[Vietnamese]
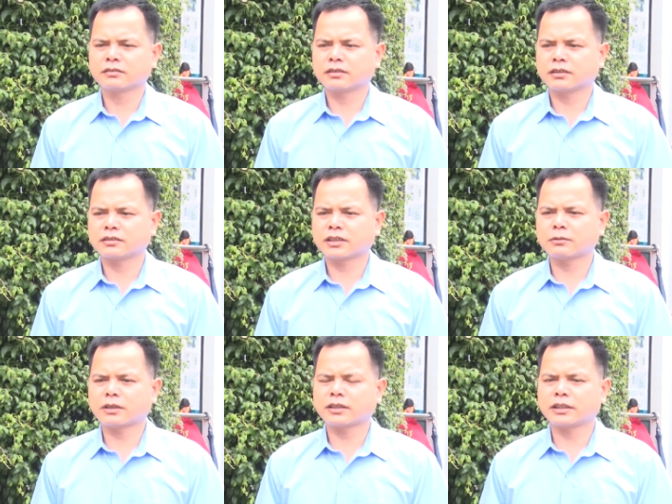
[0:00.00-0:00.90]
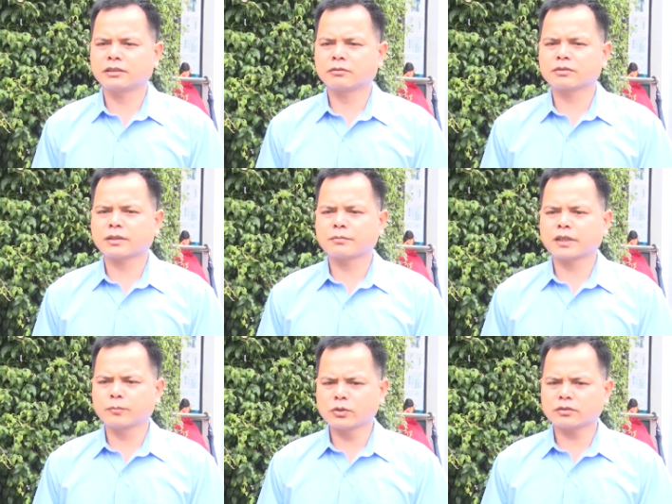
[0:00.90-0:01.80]
ờ, giai đoạn
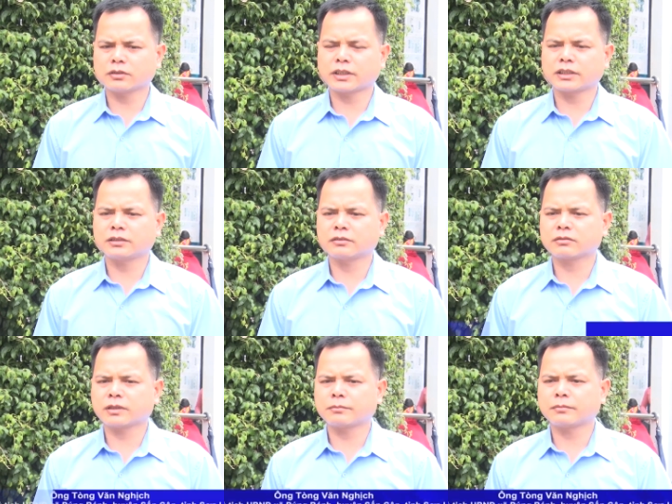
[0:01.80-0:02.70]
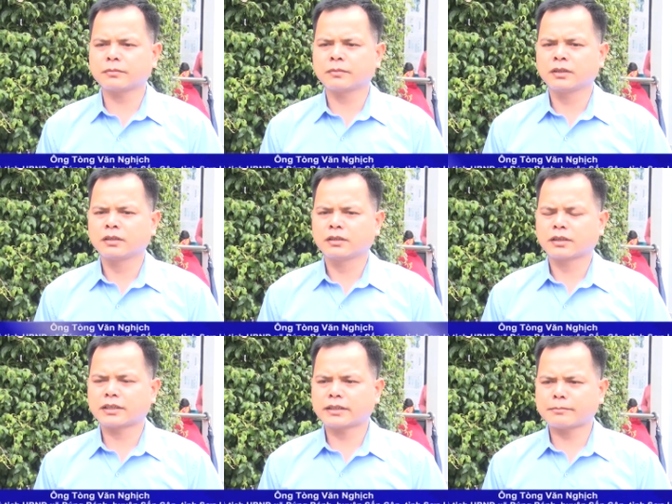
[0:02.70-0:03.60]

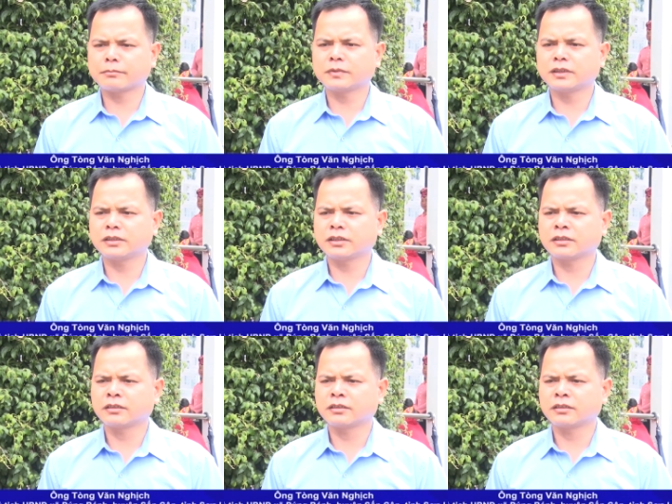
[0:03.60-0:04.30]
2021-2025 thì